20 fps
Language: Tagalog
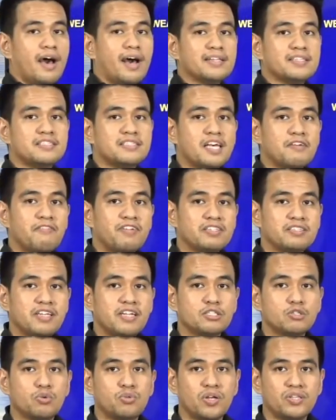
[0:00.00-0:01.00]
at
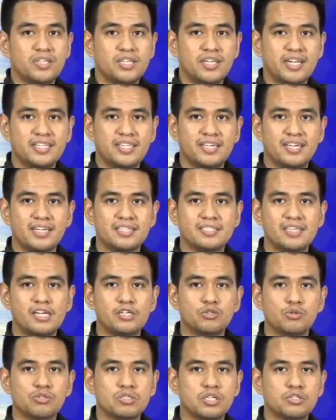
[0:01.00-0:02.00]
17 to 23 degrees
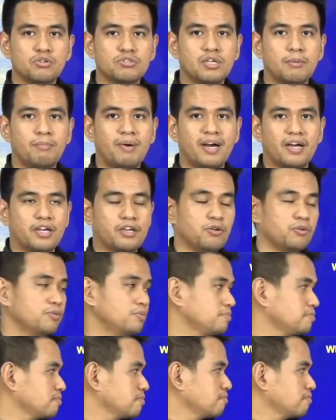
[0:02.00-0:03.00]
Celsius dito sa Baguio.